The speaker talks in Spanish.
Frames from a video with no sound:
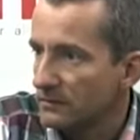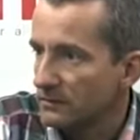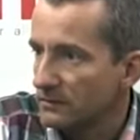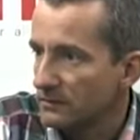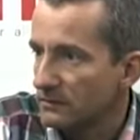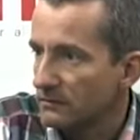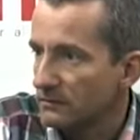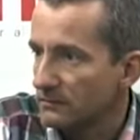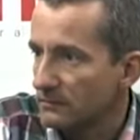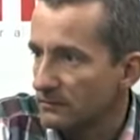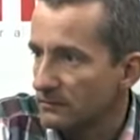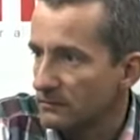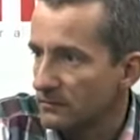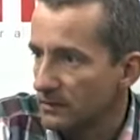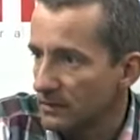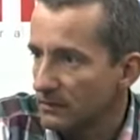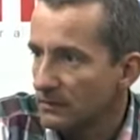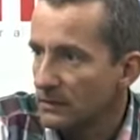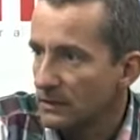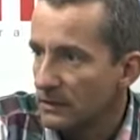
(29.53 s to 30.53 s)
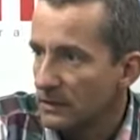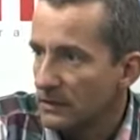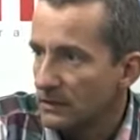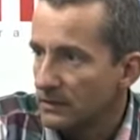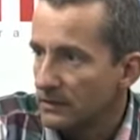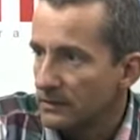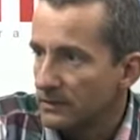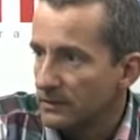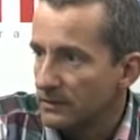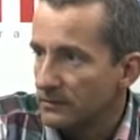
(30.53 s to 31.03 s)
Ah, ok. Una
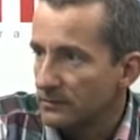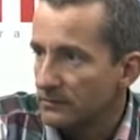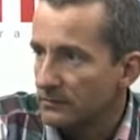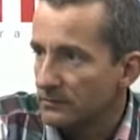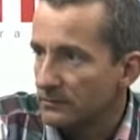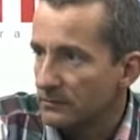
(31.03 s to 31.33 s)
salud es 20 días.